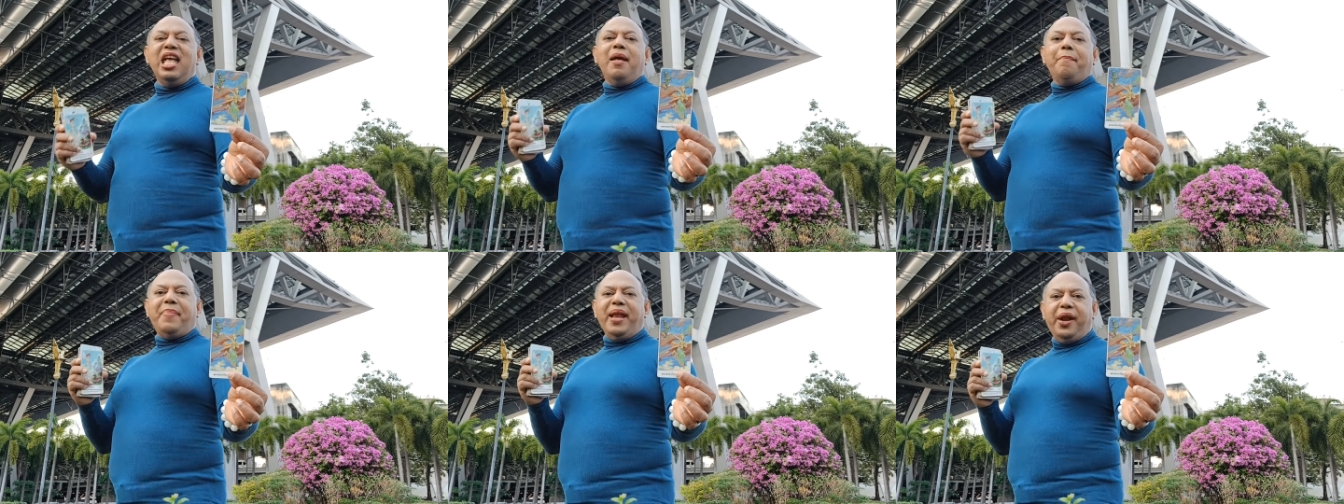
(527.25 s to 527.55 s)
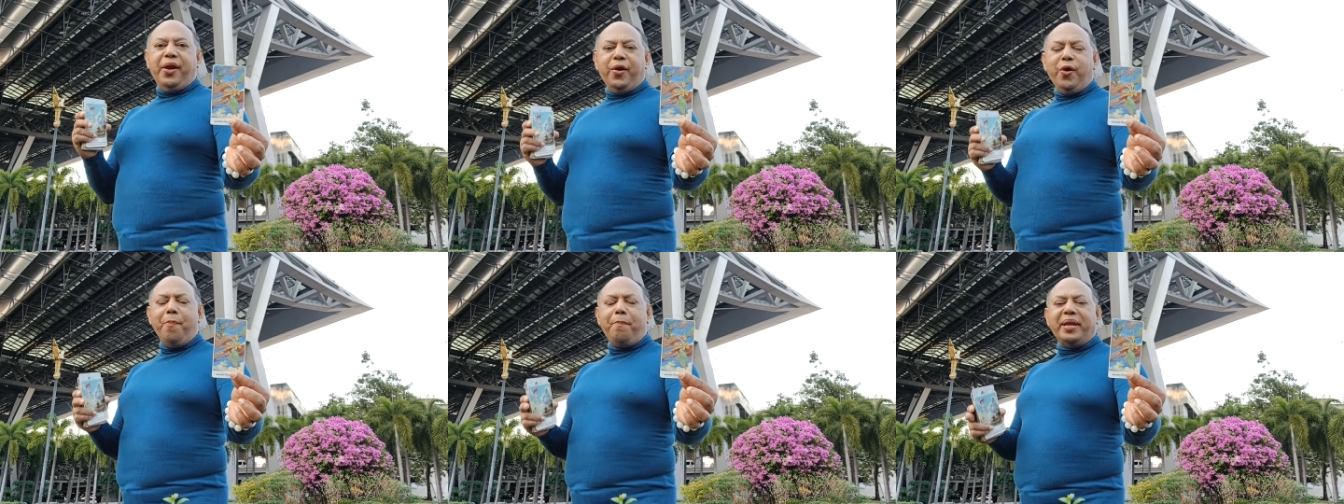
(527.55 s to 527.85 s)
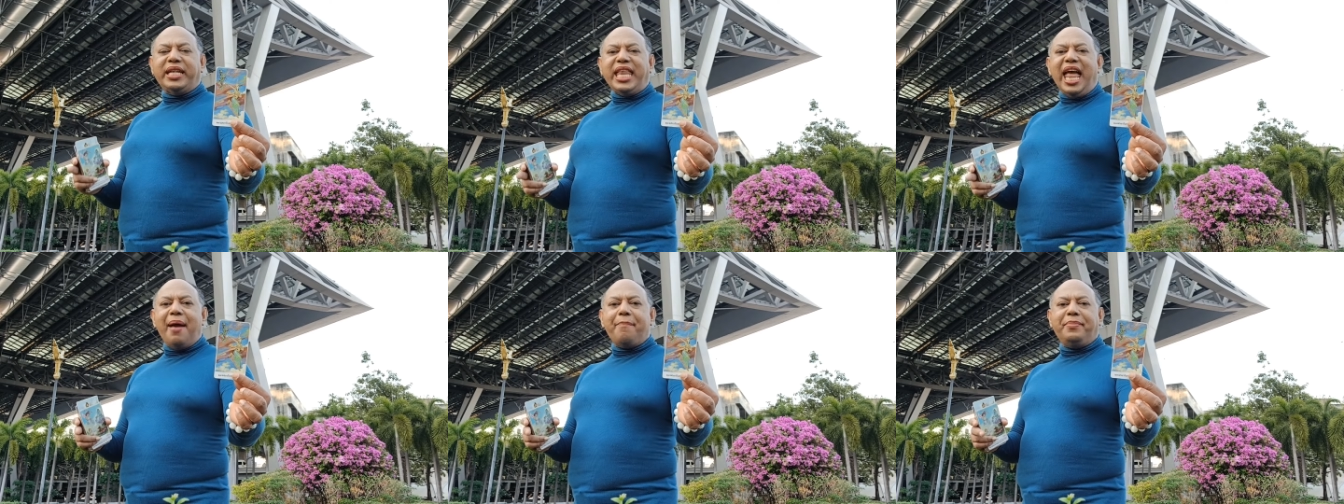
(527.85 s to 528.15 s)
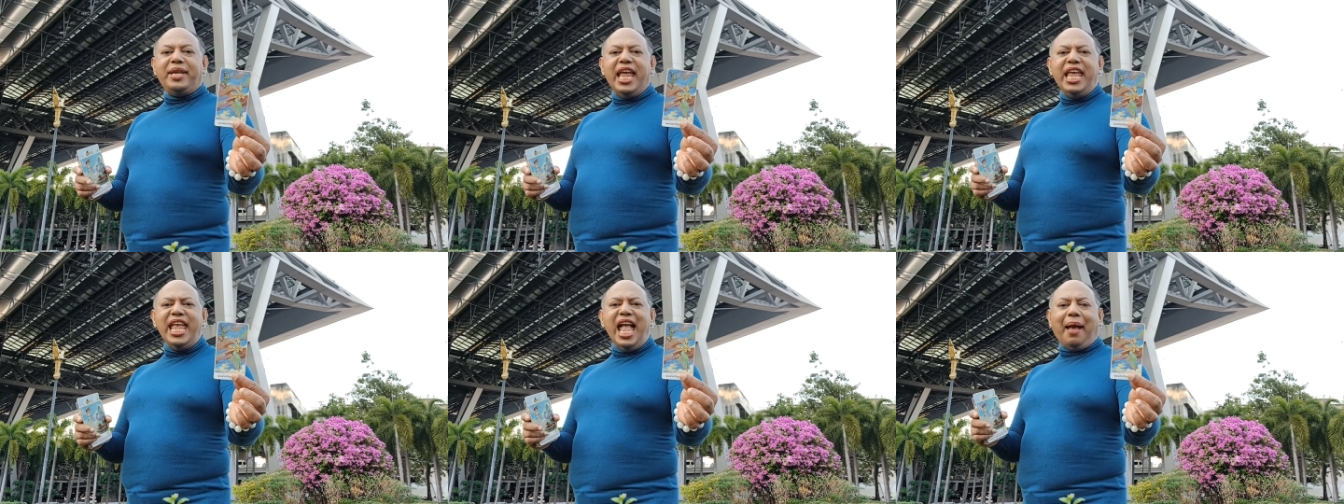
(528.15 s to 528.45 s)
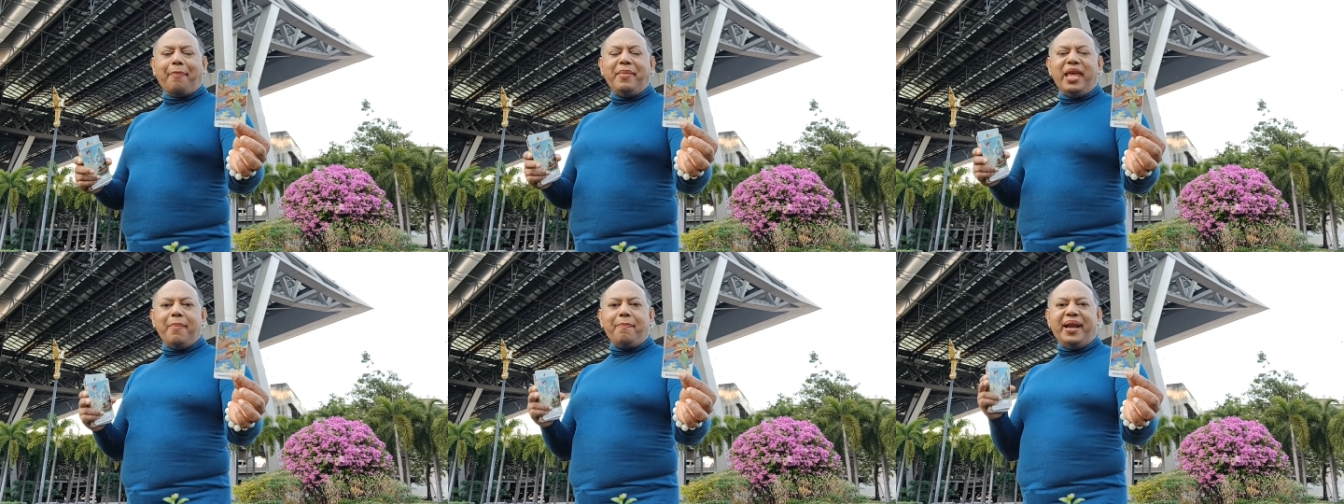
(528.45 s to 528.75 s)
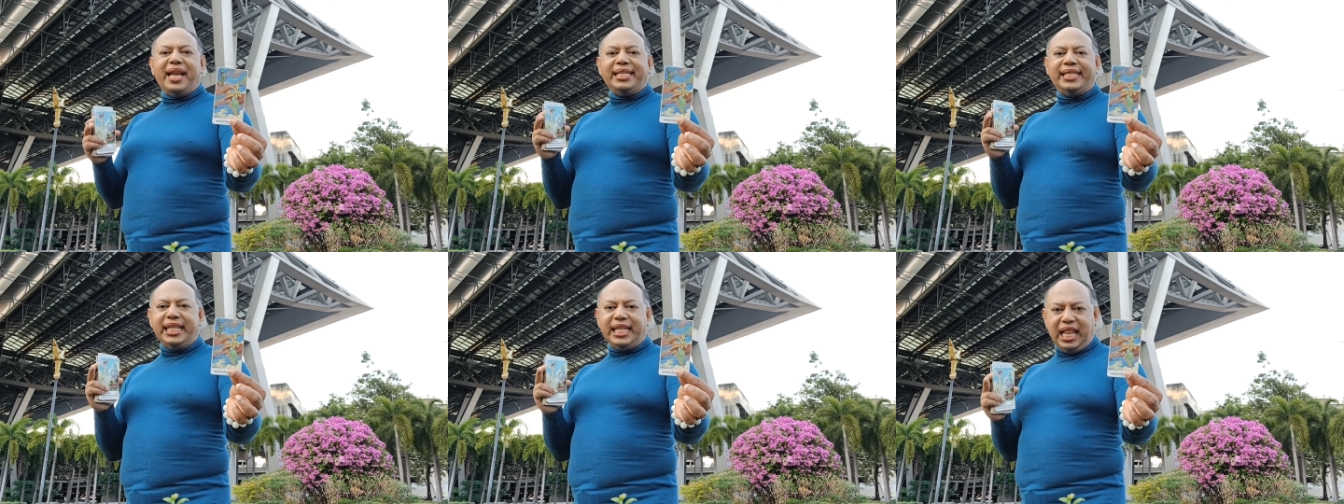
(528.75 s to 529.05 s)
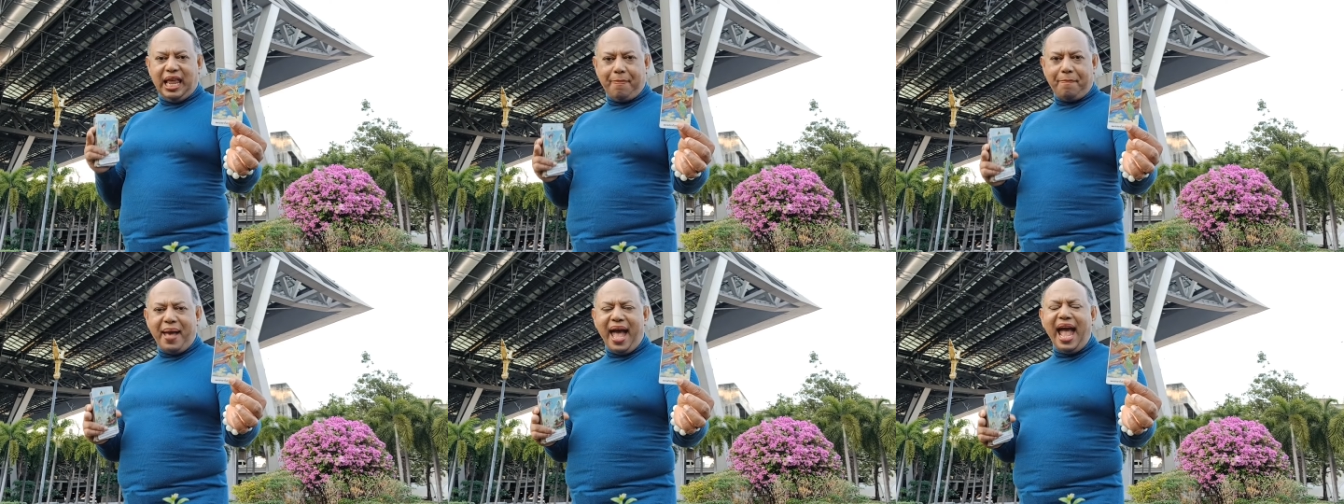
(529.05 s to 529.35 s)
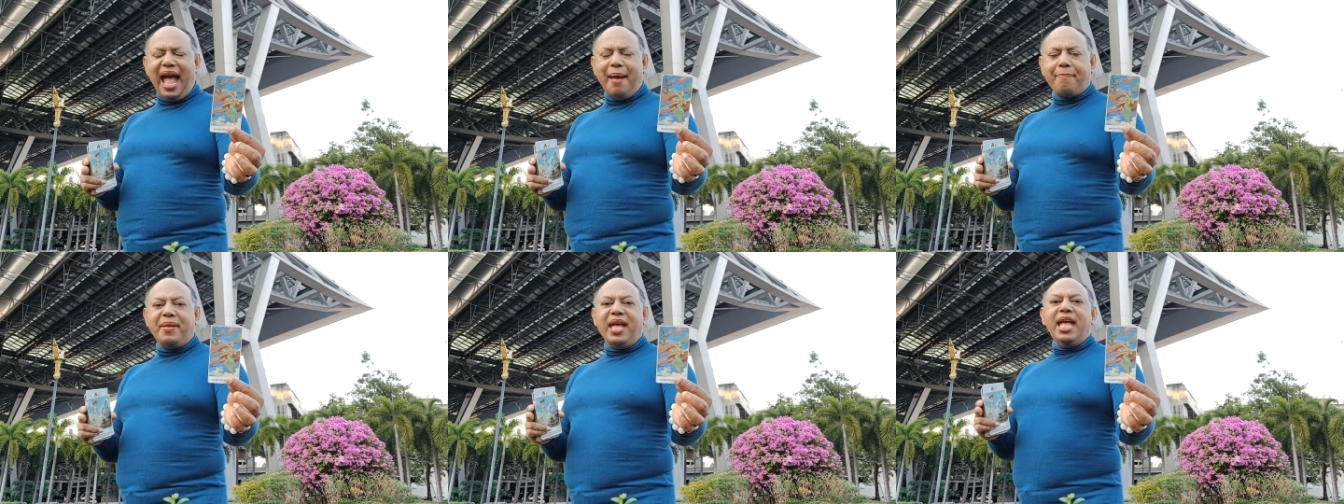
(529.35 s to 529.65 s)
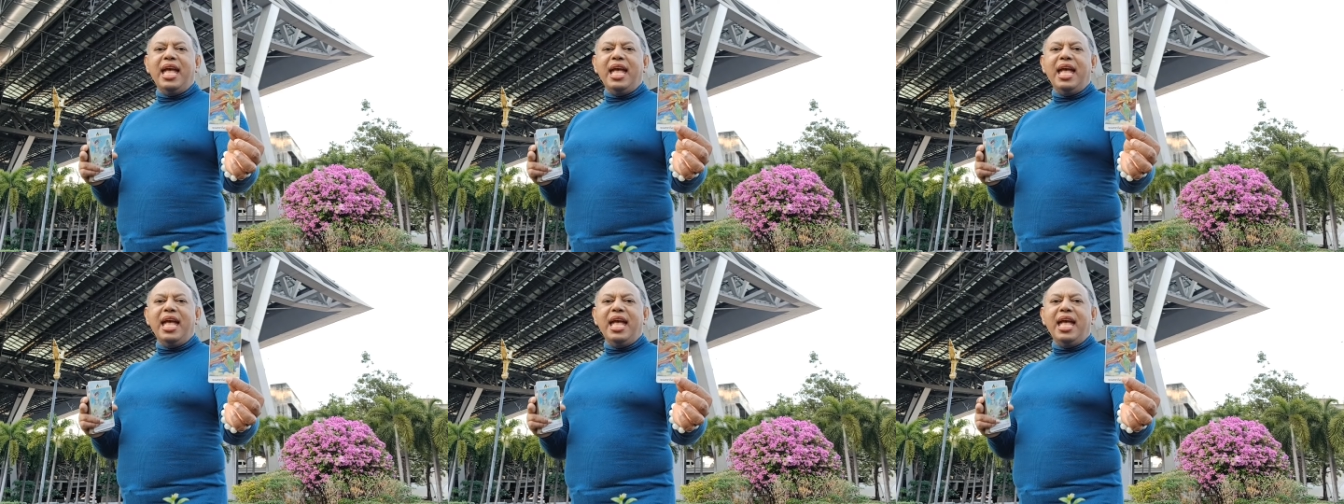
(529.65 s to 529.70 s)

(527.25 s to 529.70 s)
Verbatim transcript: เป็นรูปธรรมได้อย่างมีประสิทธิภาพ